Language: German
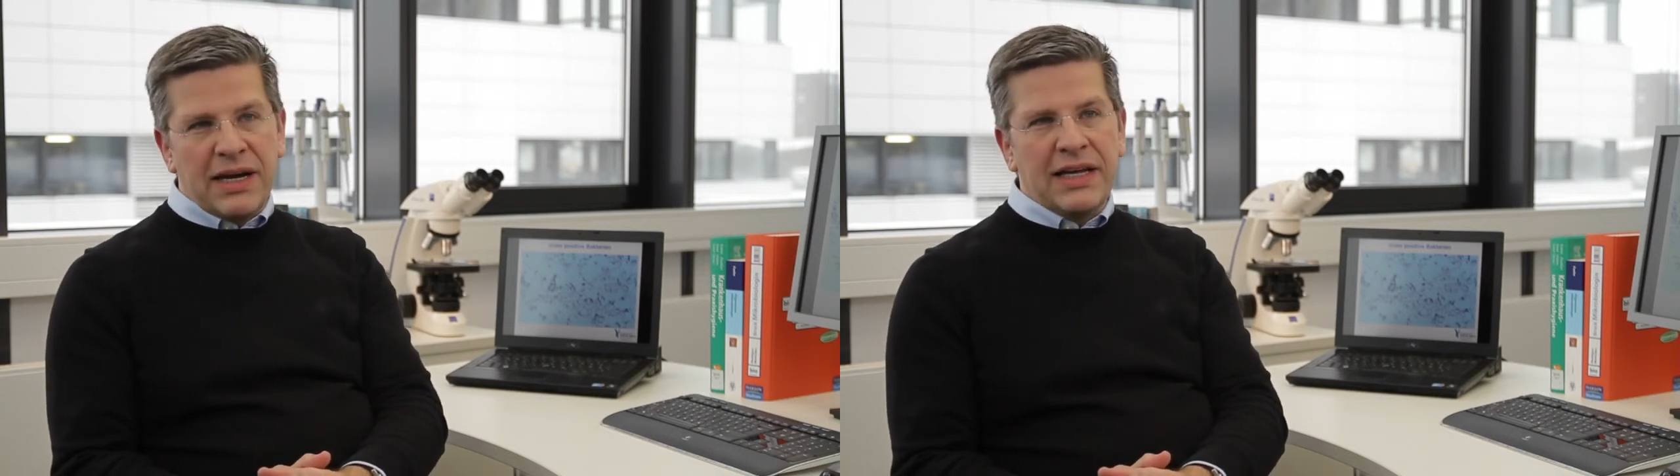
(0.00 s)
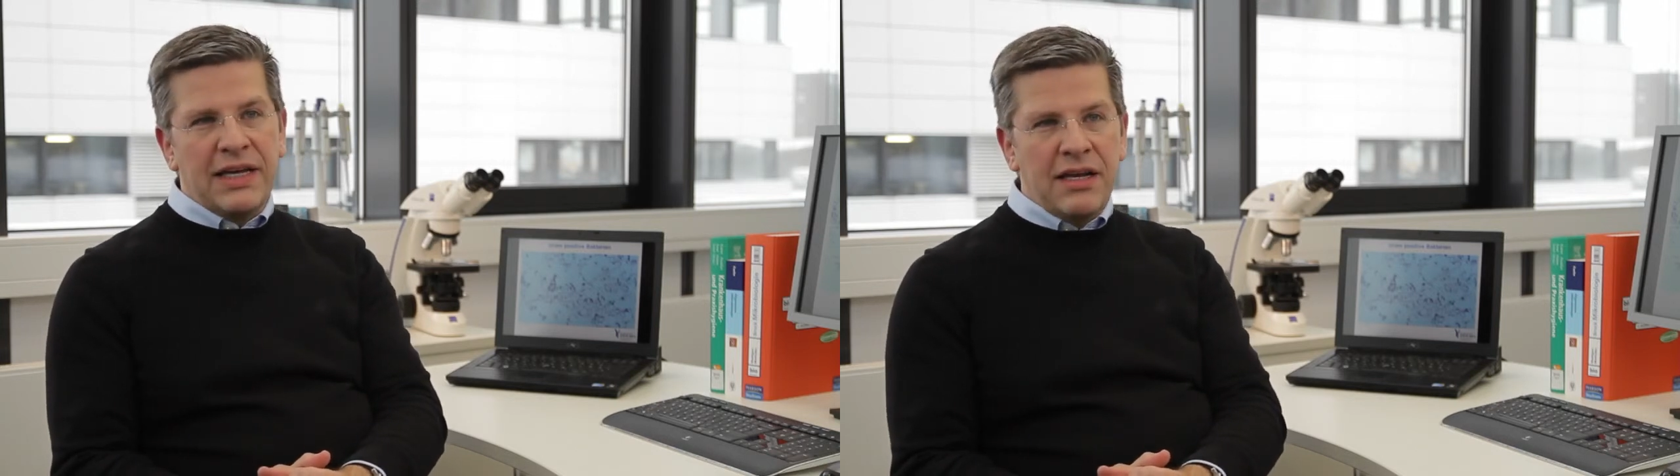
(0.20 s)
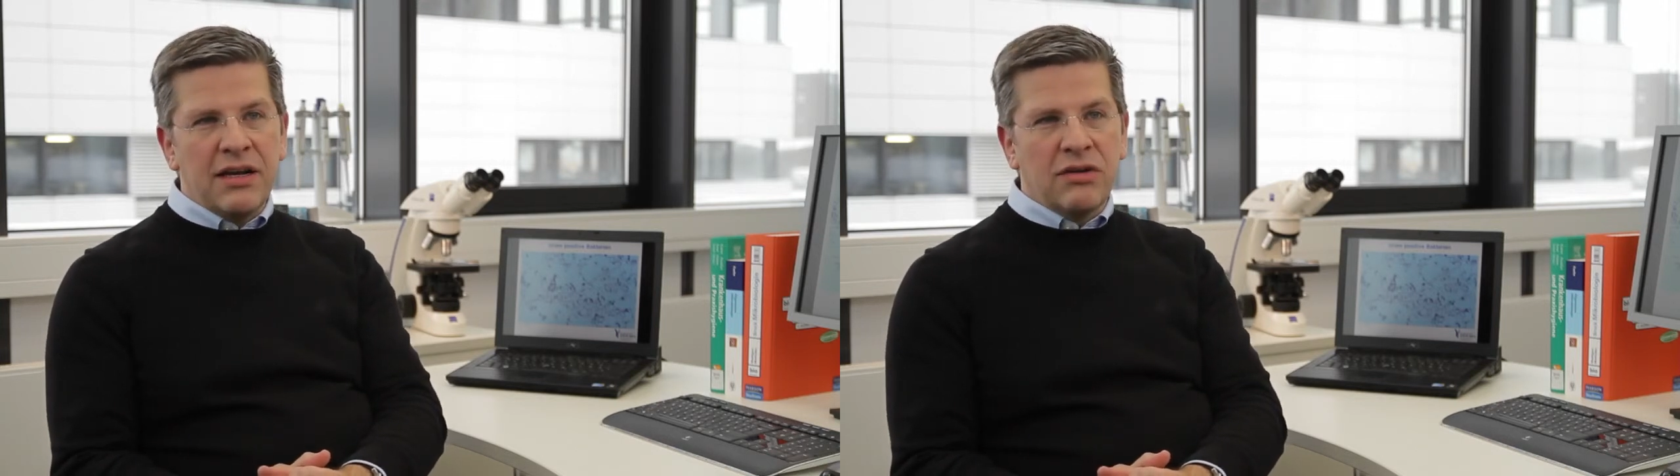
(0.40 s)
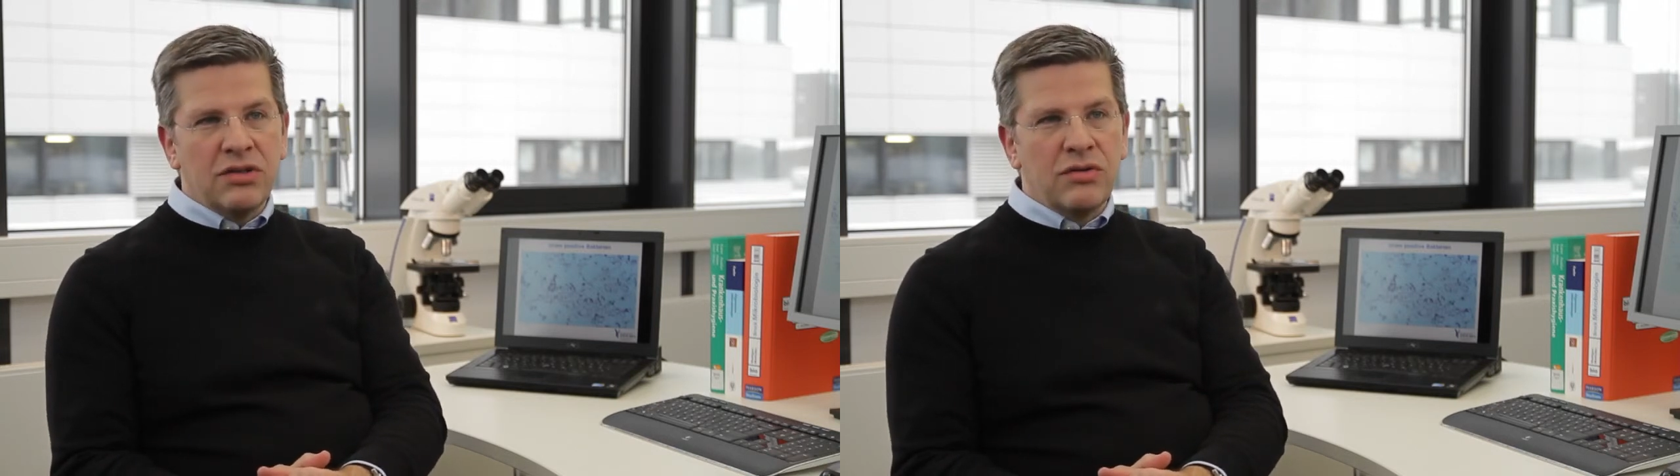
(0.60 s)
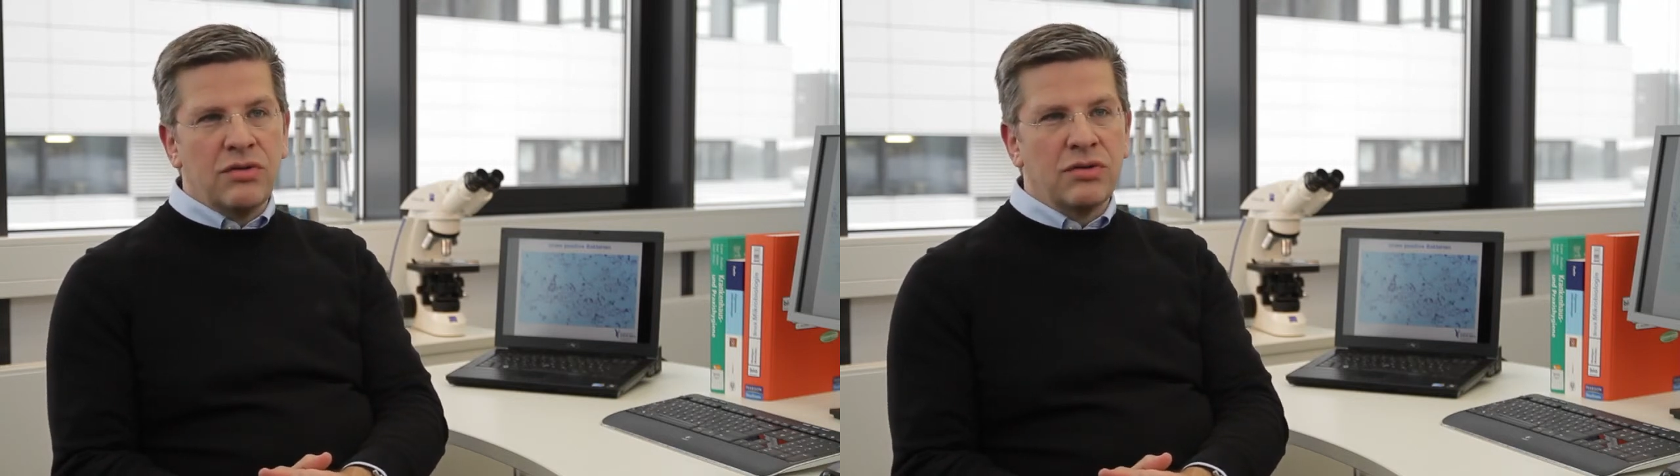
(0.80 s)
Allergien
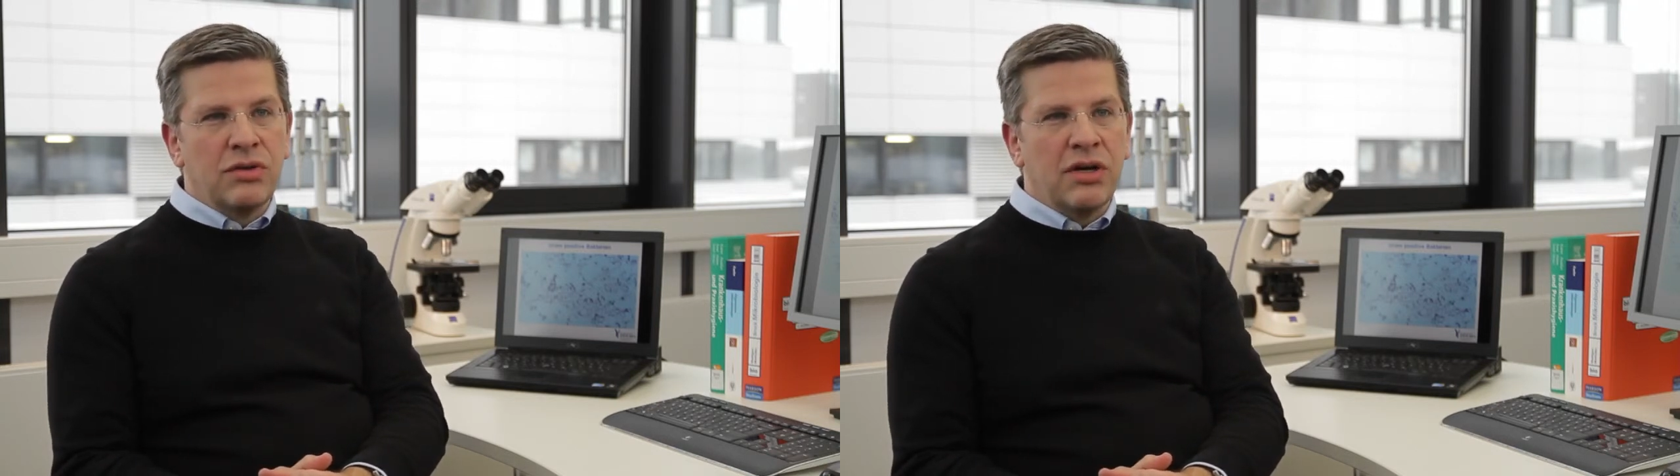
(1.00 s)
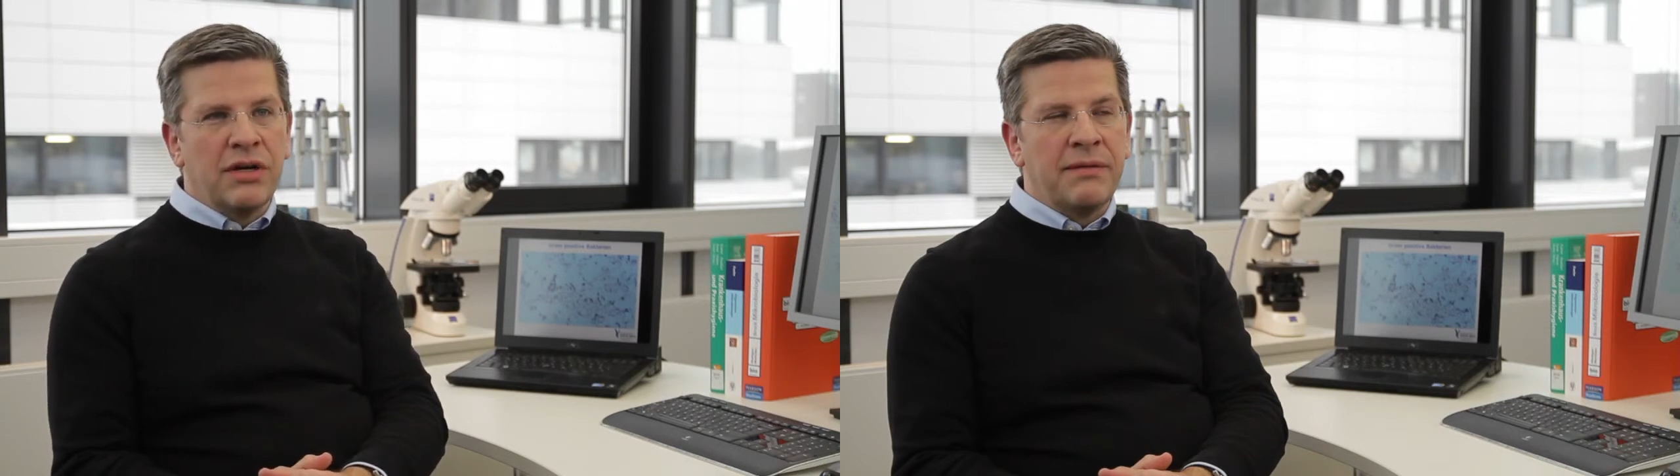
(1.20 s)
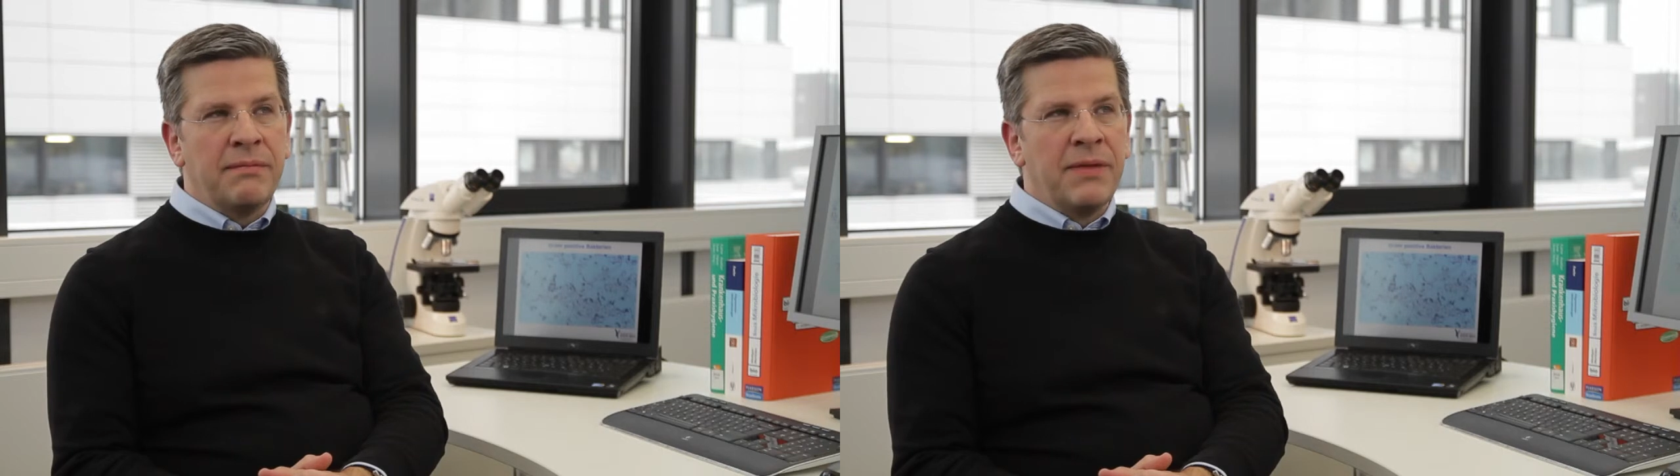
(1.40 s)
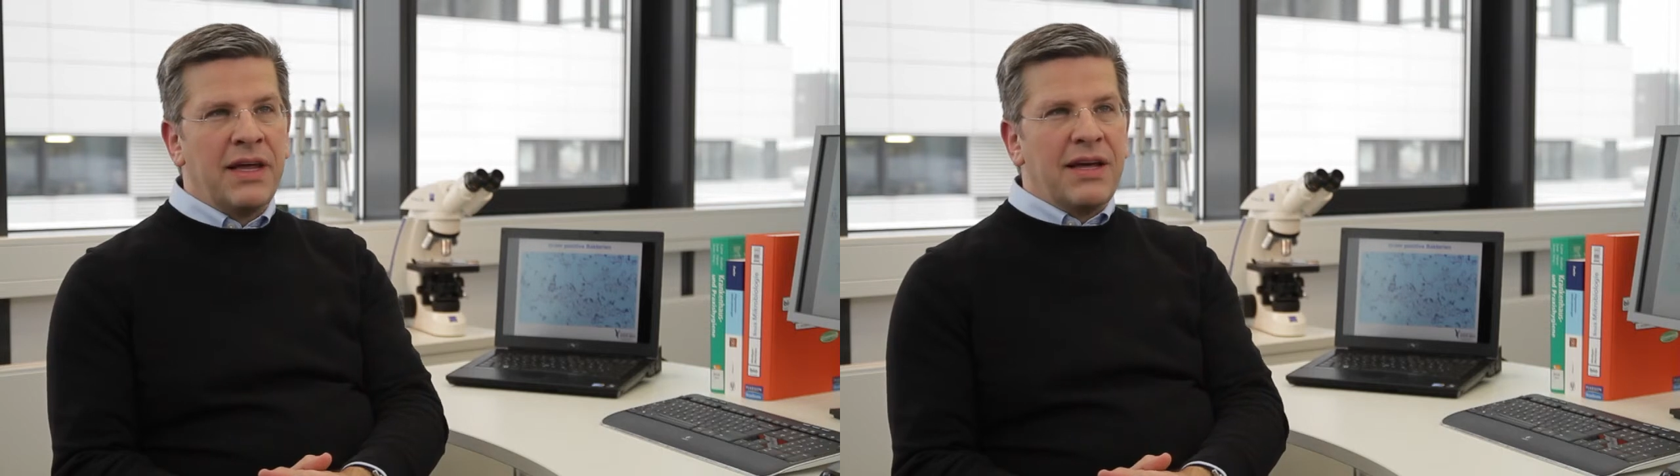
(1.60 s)
auslösen können.